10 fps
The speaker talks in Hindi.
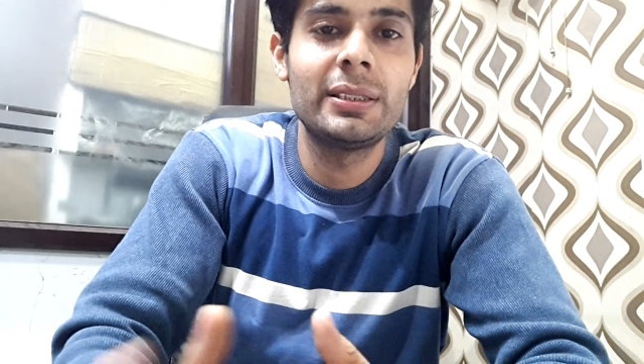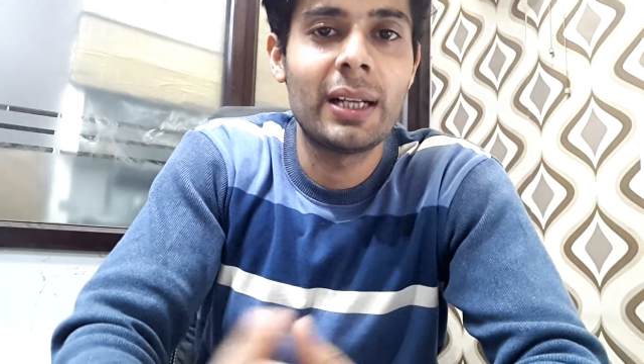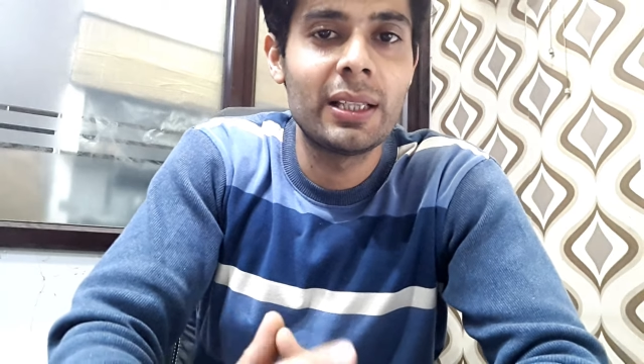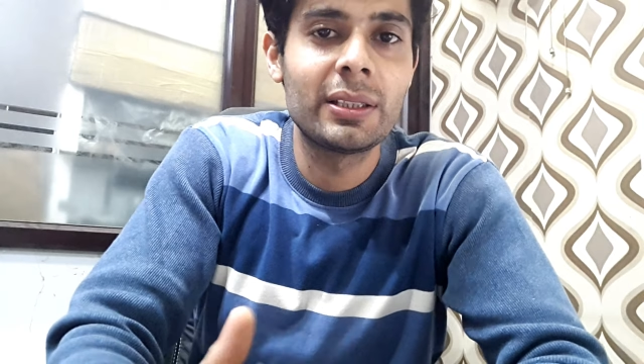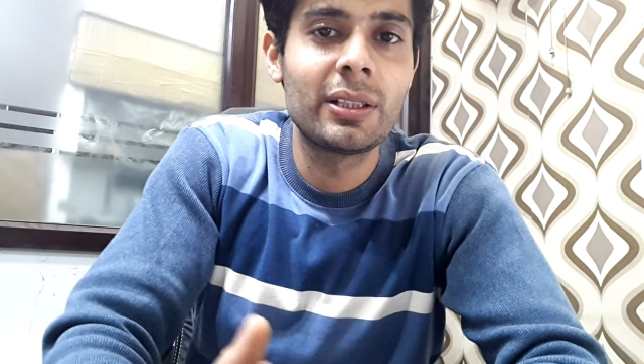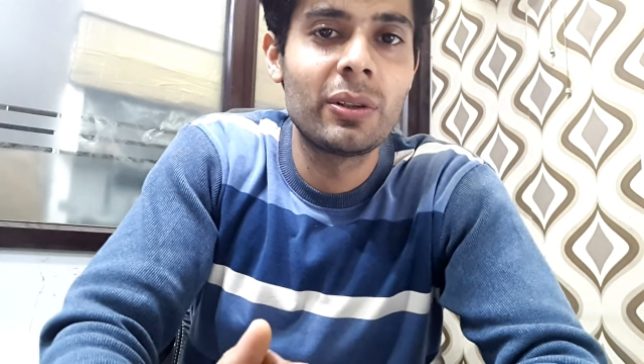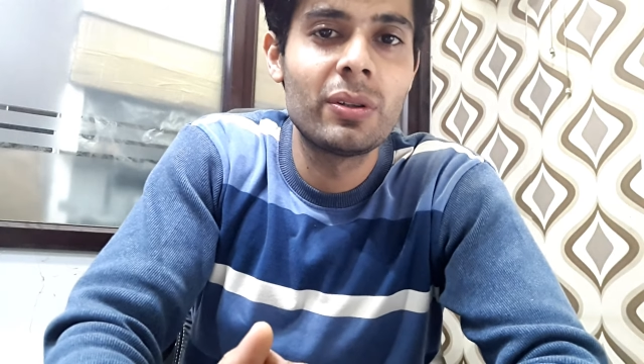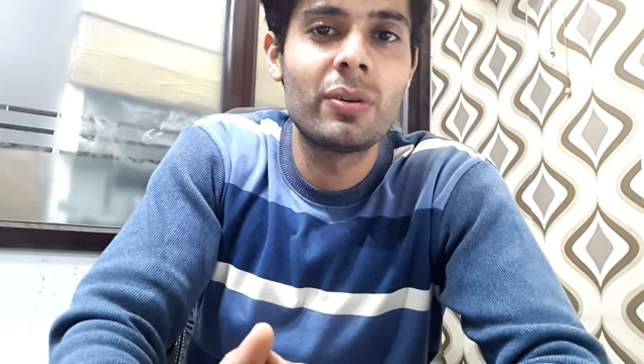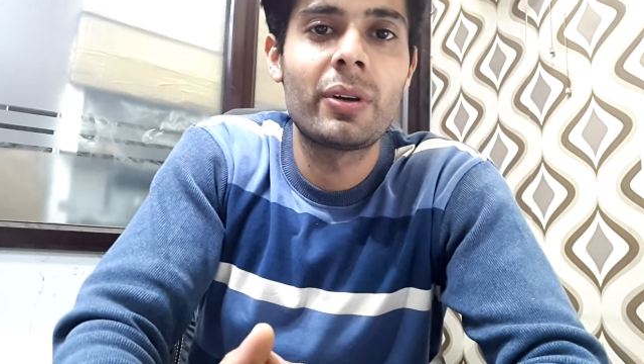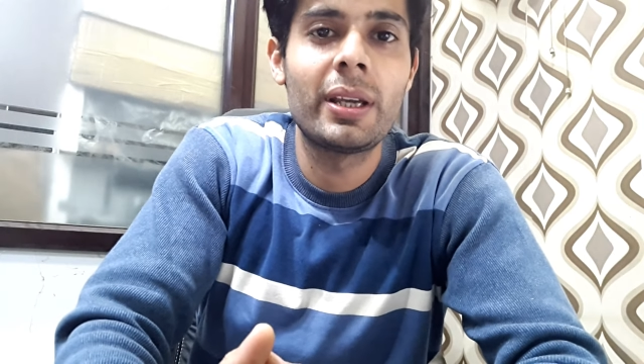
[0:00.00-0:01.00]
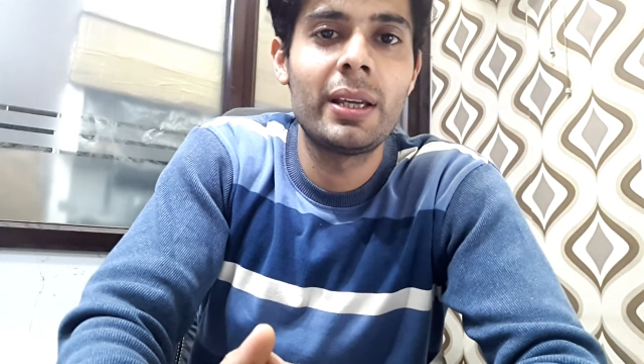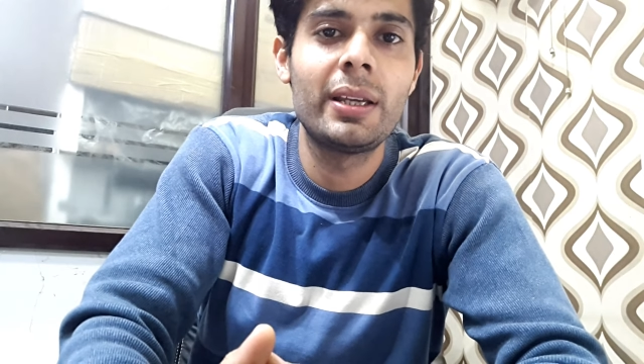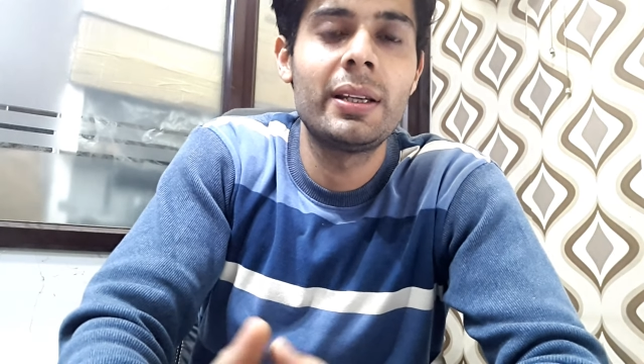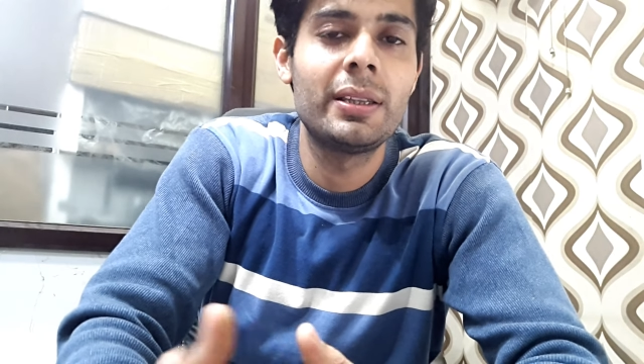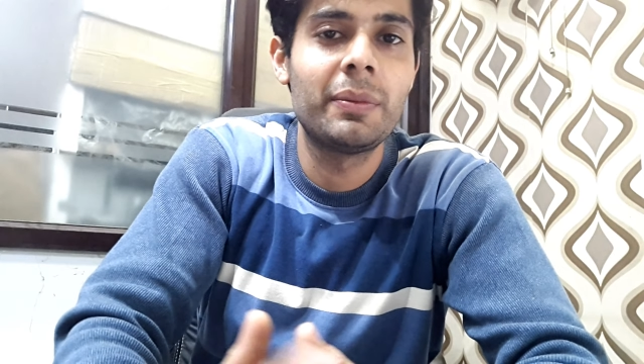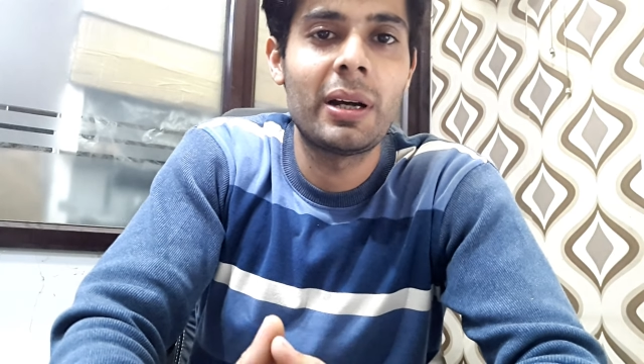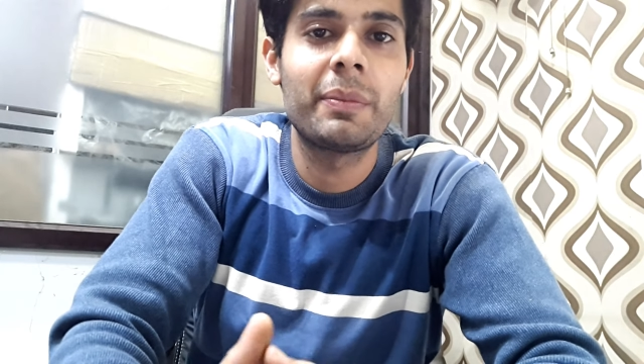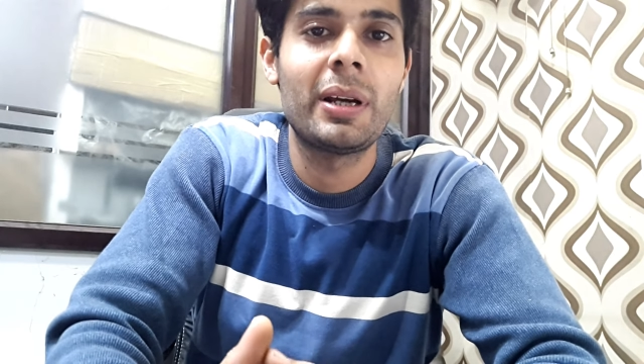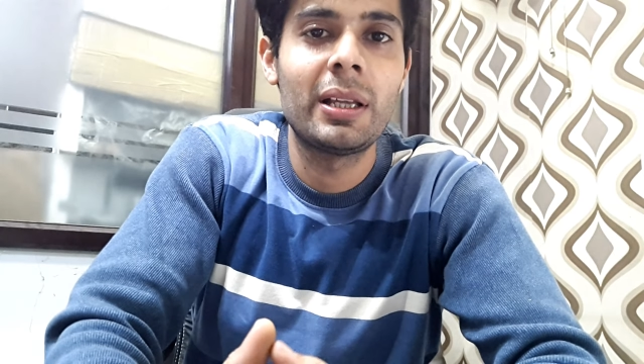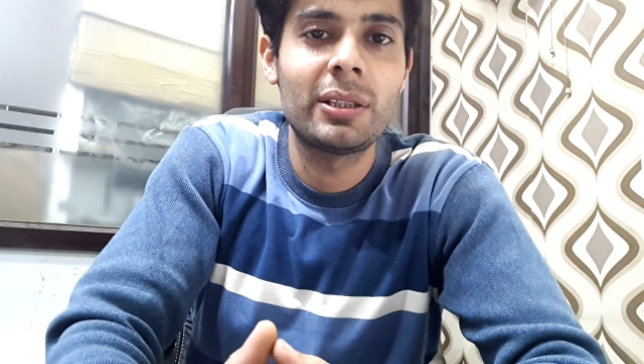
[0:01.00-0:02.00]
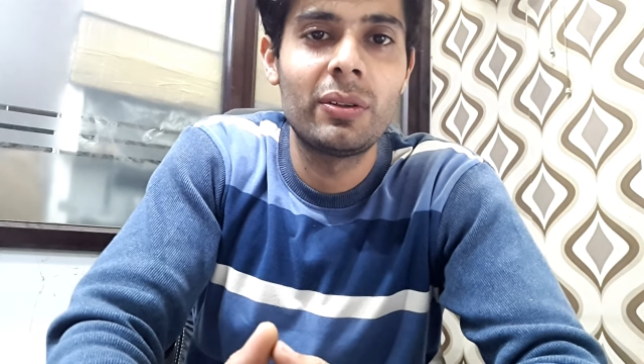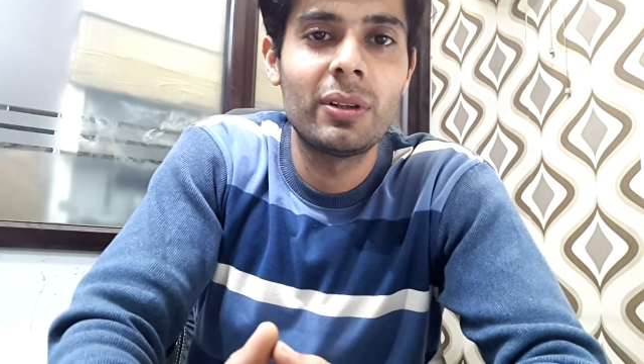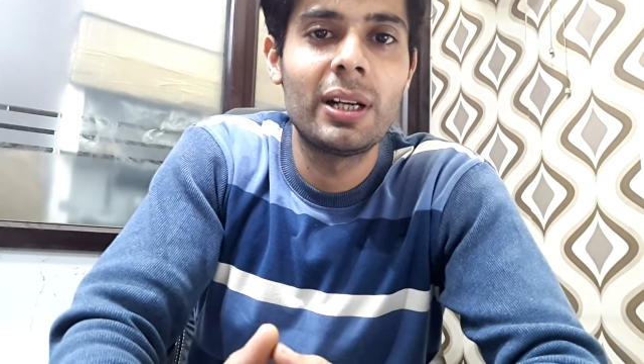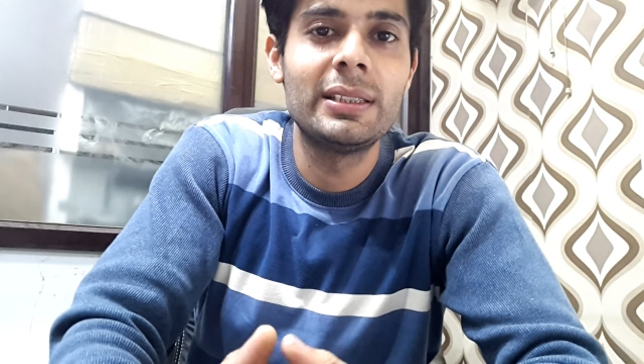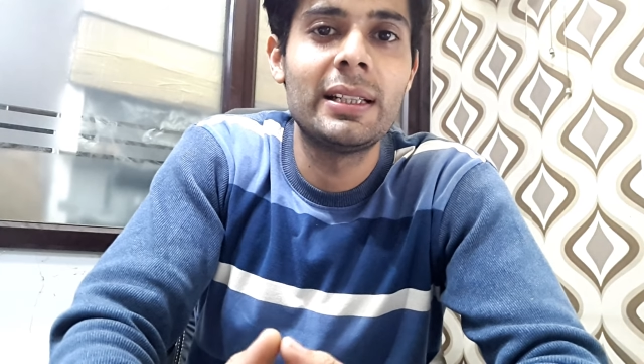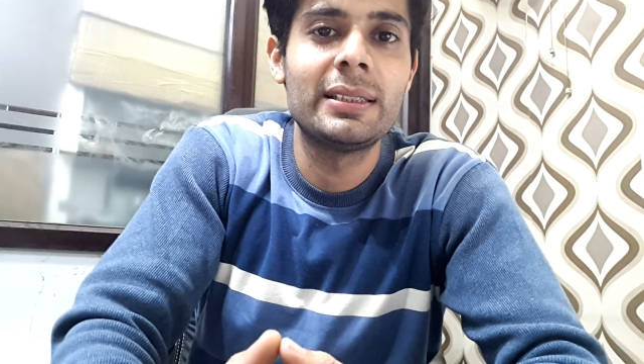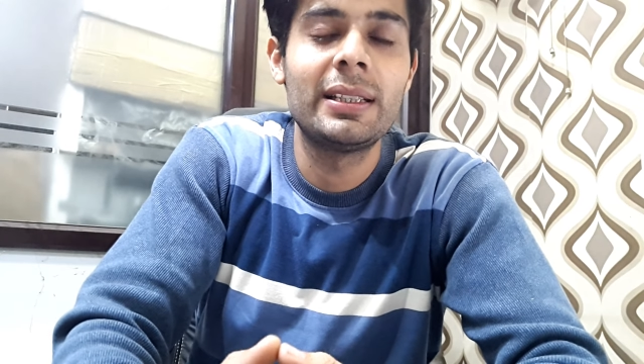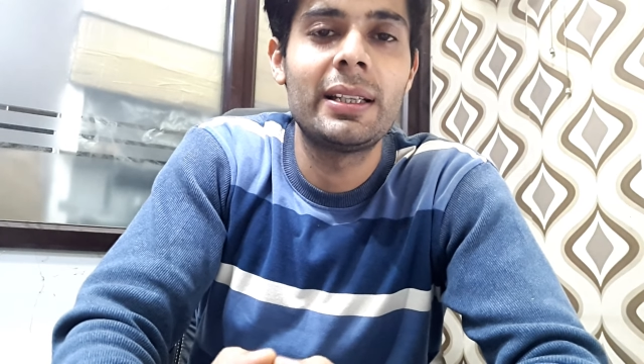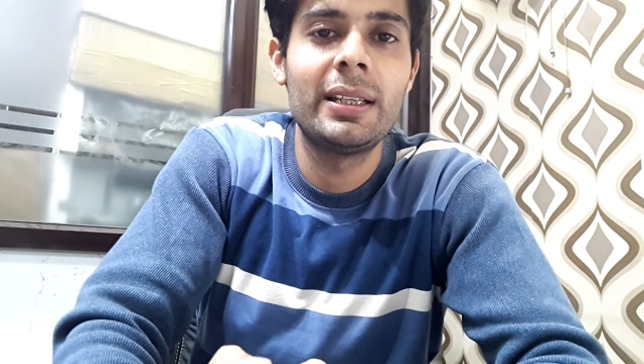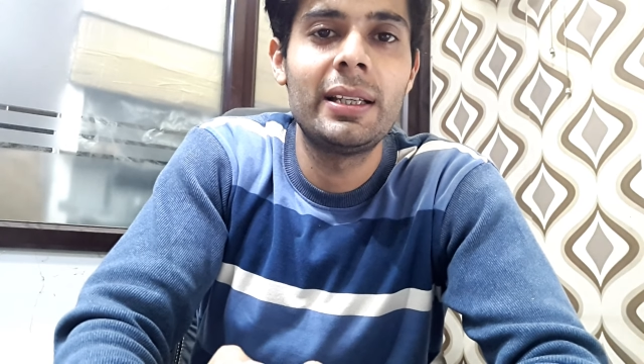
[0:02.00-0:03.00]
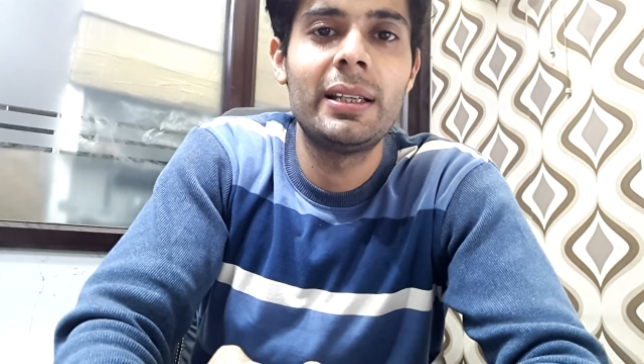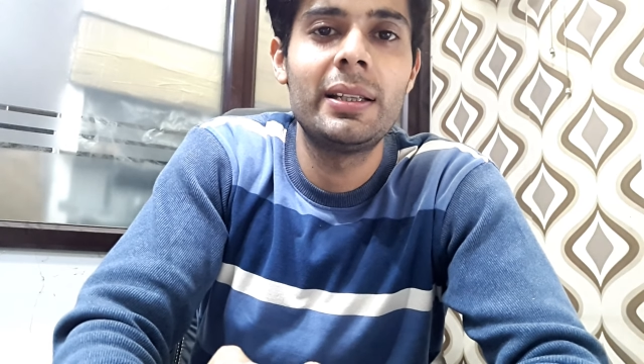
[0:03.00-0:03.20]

ज़्यादातर लोगों के दिमाग में आता होगा जैसे कि